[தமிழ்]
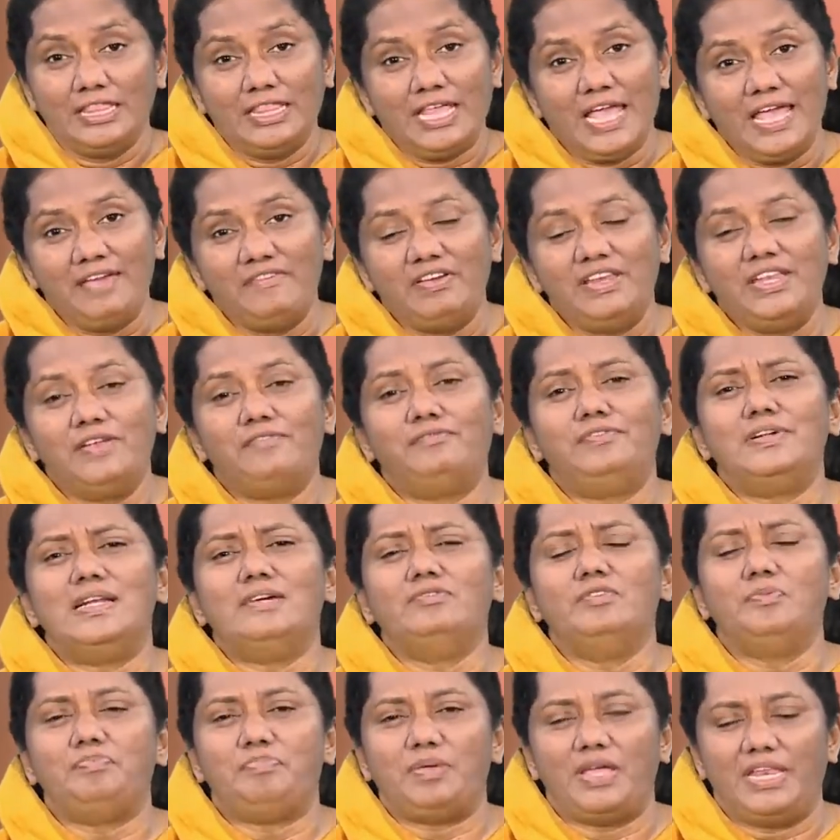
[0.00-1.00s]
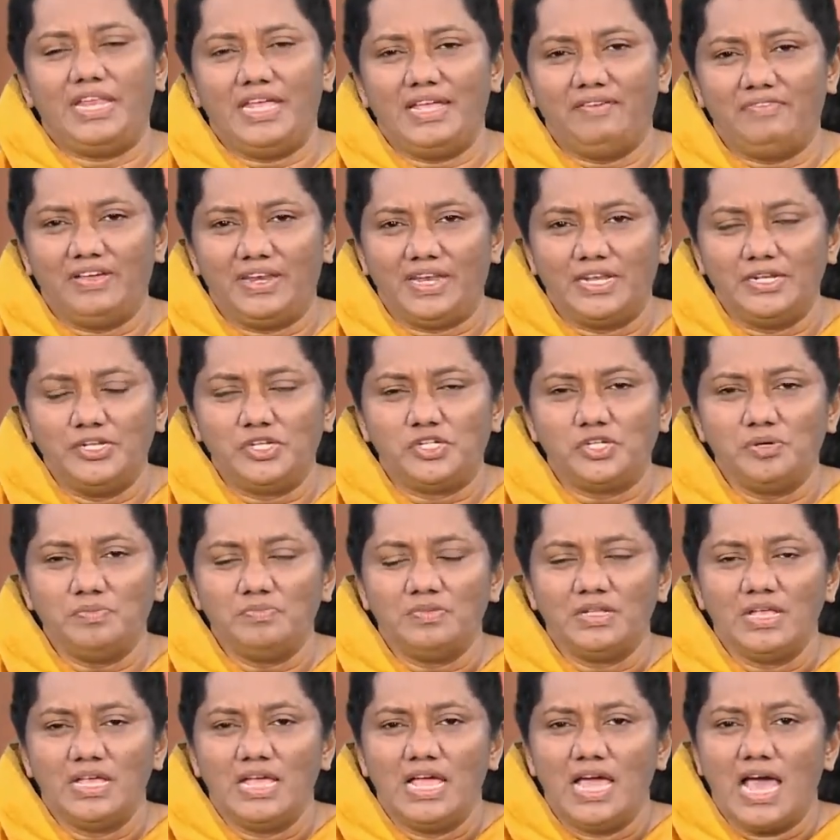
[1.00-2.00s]
தேவன் எவ்வளவு பெரியவர்
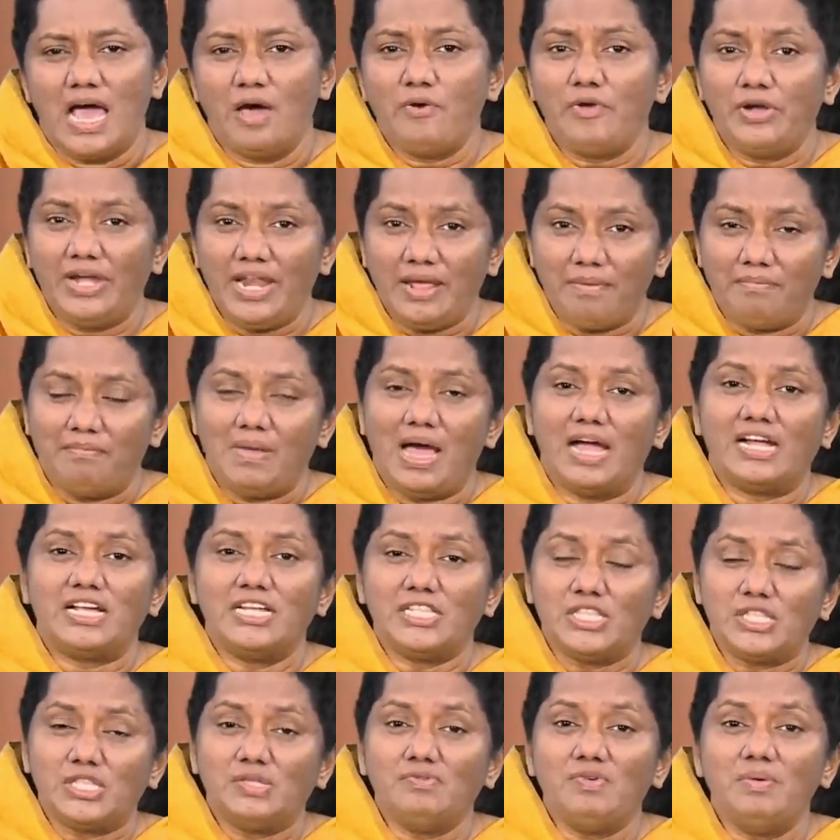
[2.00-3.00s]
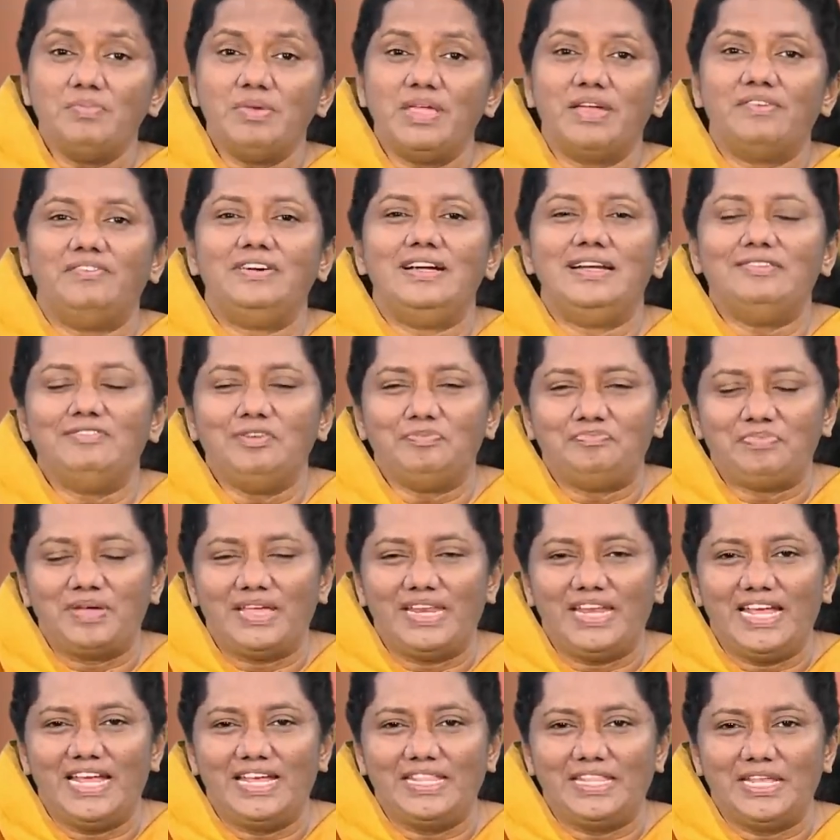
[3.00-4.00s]
என்றும் அவருடைய மகத்துவம் எவ்வளவு
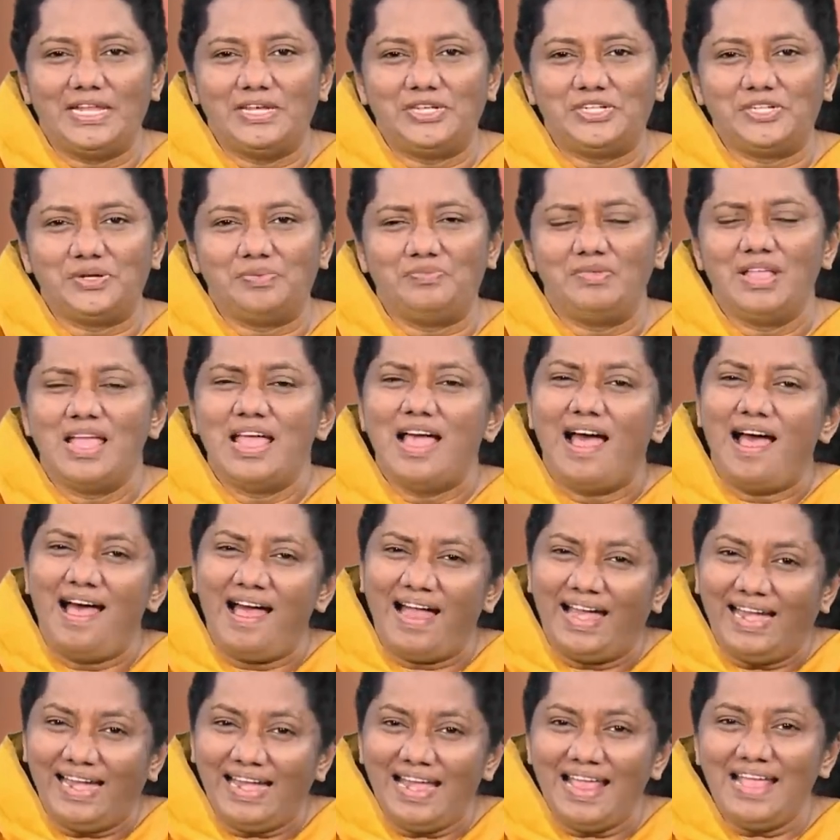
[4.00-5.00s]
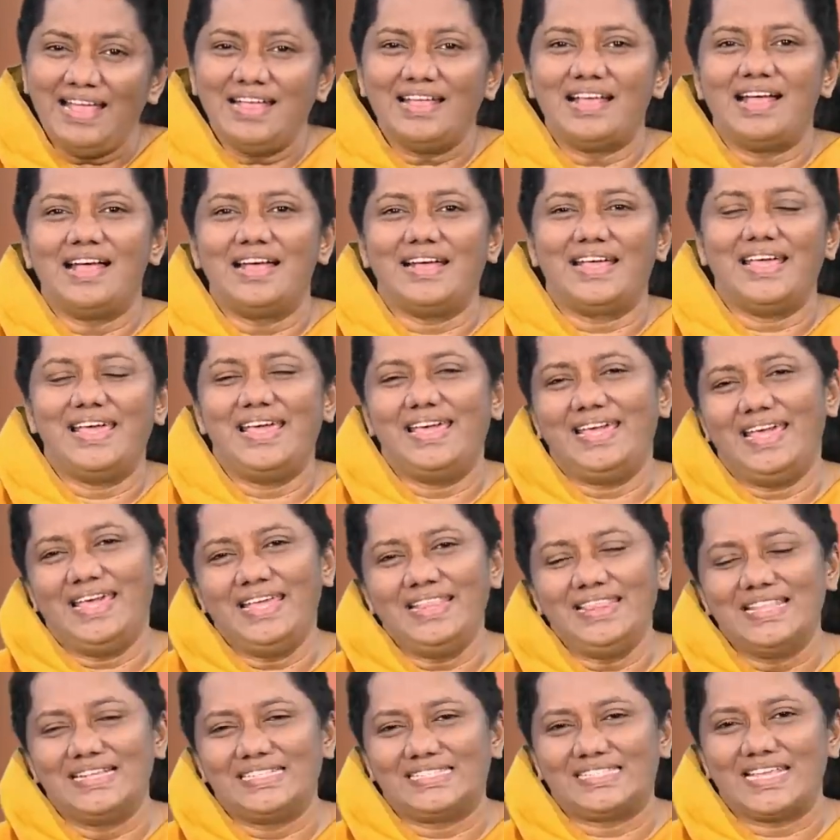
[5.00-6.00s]
பெரியதென்றும் அழகாக
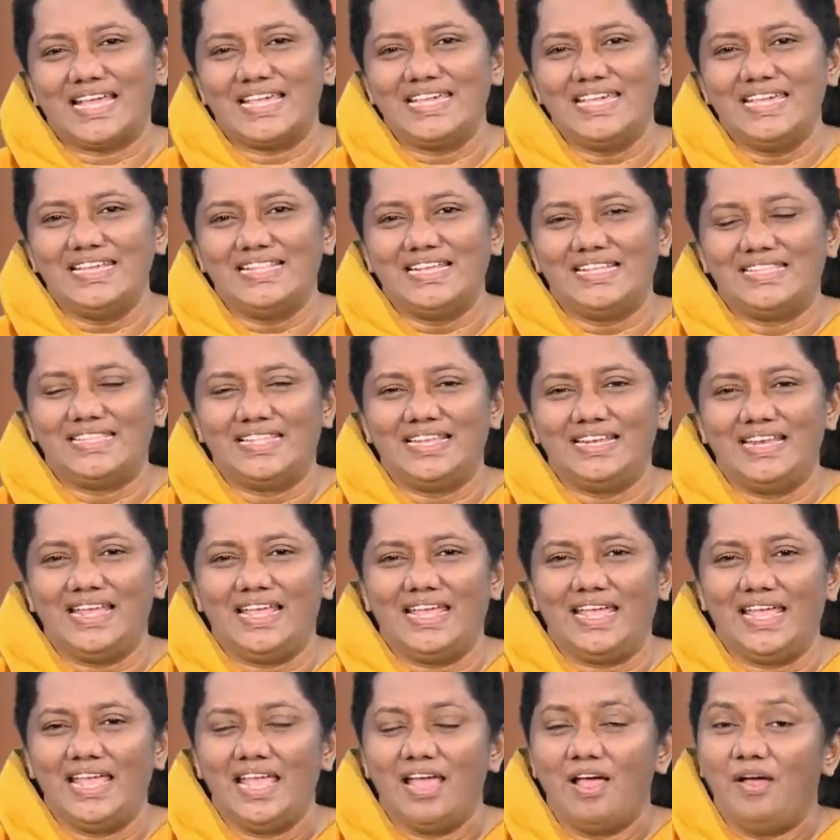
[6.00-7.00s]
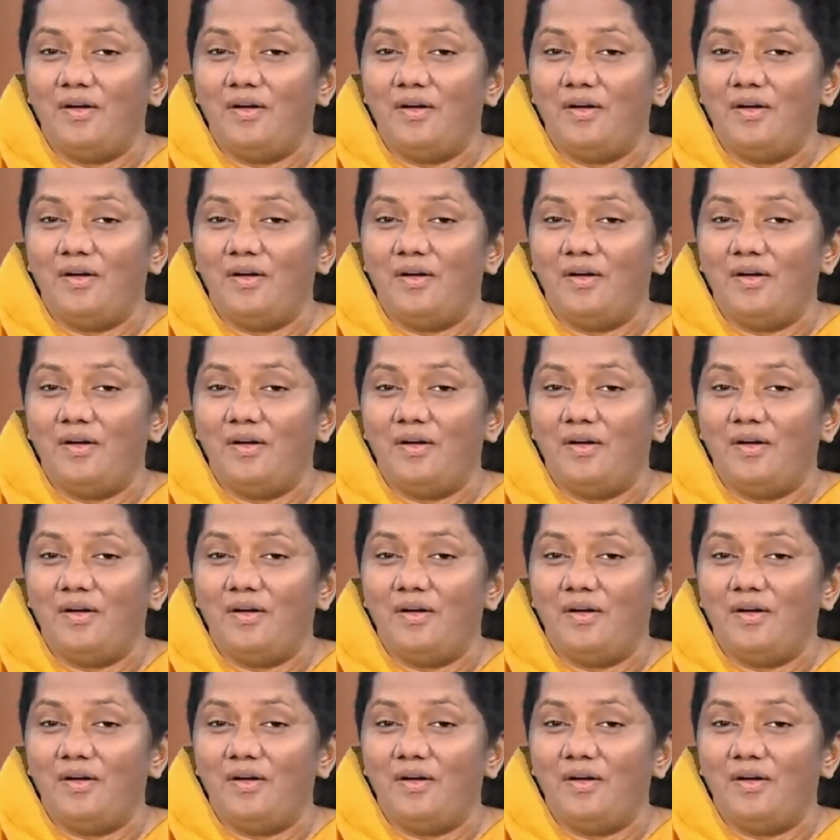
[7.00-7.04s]
இந்த சங்கீதத்திலே